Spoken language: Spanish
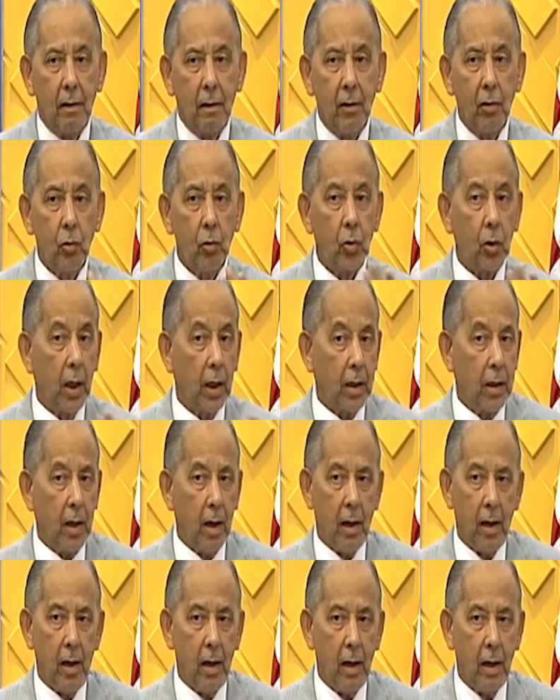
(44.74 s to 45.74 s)
¿Y usted
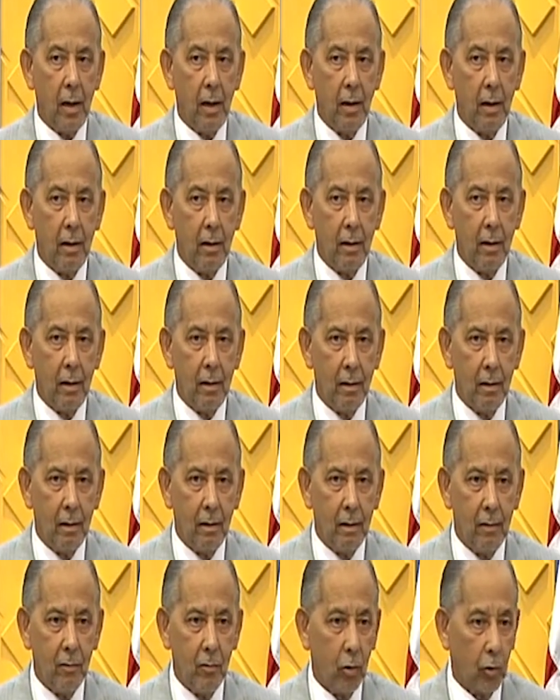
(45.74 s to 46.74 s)
quién es?
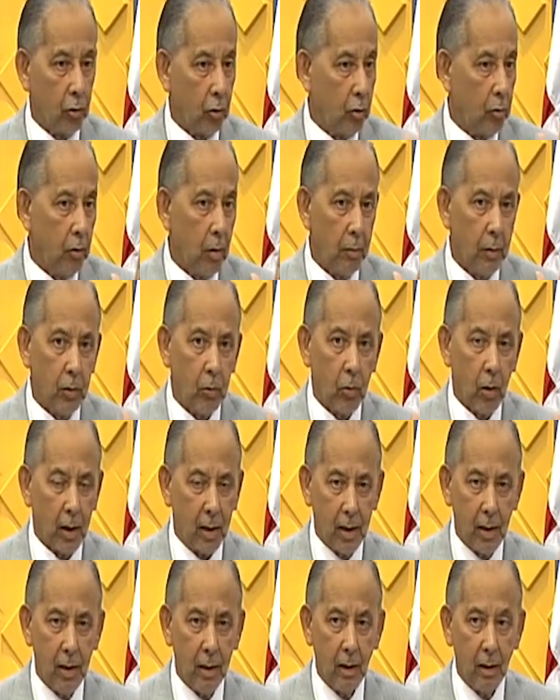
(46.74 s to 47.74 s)
Yo no lo he visto
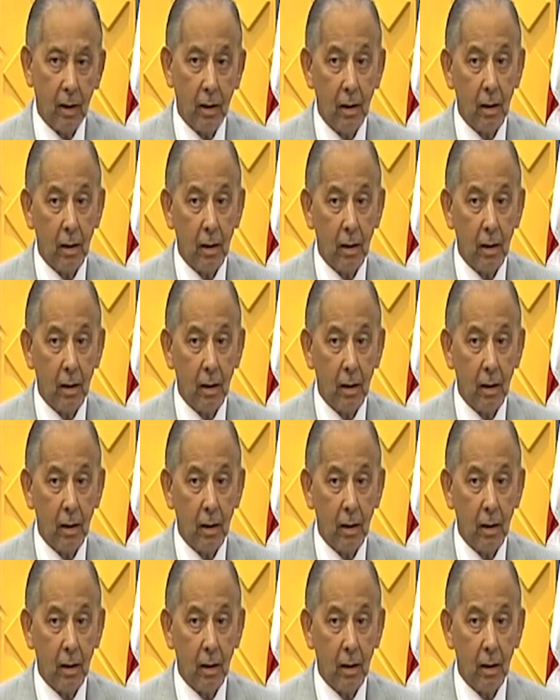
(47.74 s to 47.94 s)
aquí.